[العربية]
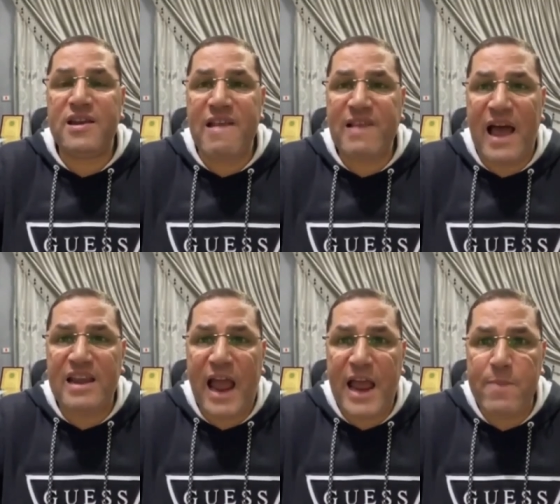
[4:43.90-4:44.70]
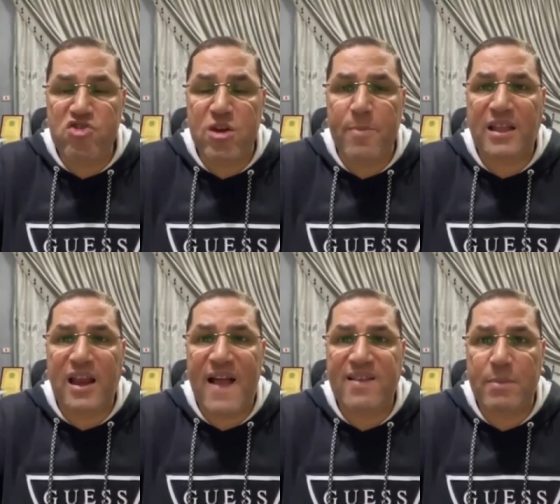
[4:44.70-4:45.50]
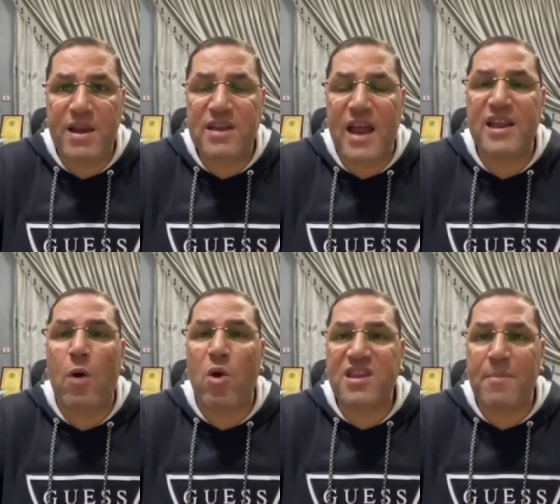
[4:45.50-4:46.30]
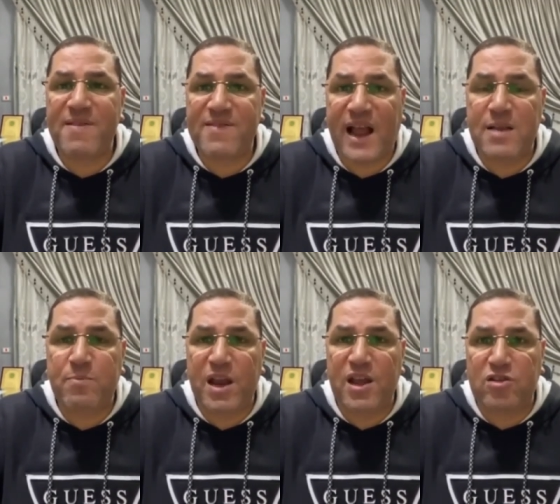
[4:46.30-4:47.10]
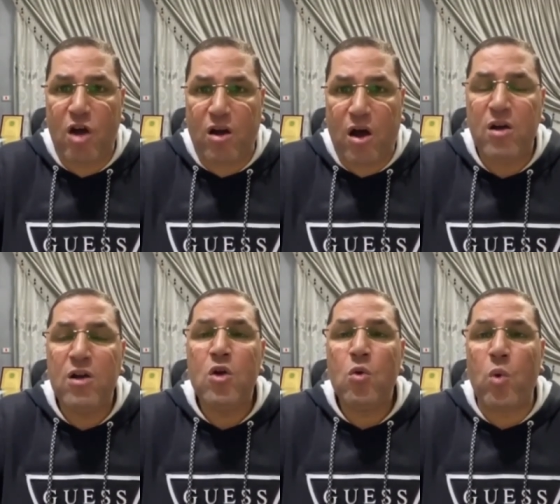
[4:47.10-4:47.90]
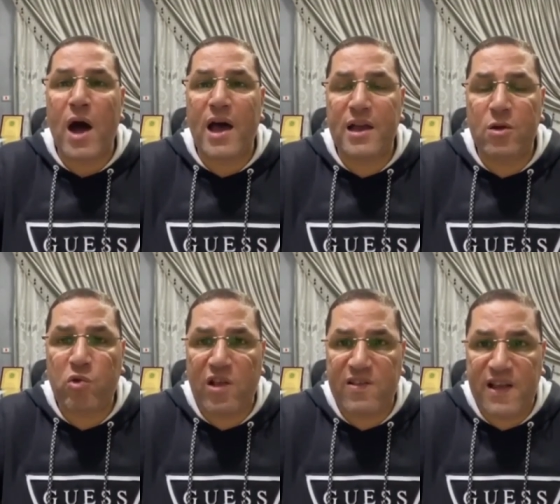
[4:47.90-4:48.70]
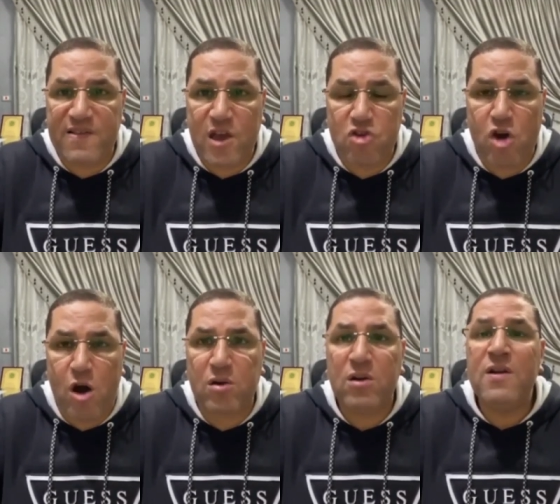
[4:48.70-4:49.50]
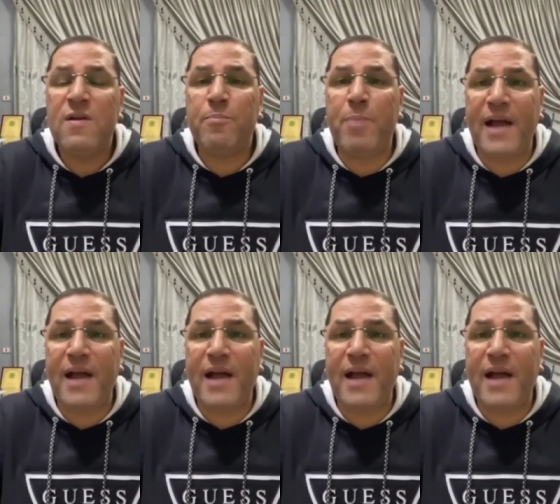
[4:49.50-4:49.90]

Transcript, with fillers: الناس قالت هيمشي بعد الهزيمه الثانيه وتمسكت بيه الاداره والاستاذ عز يشار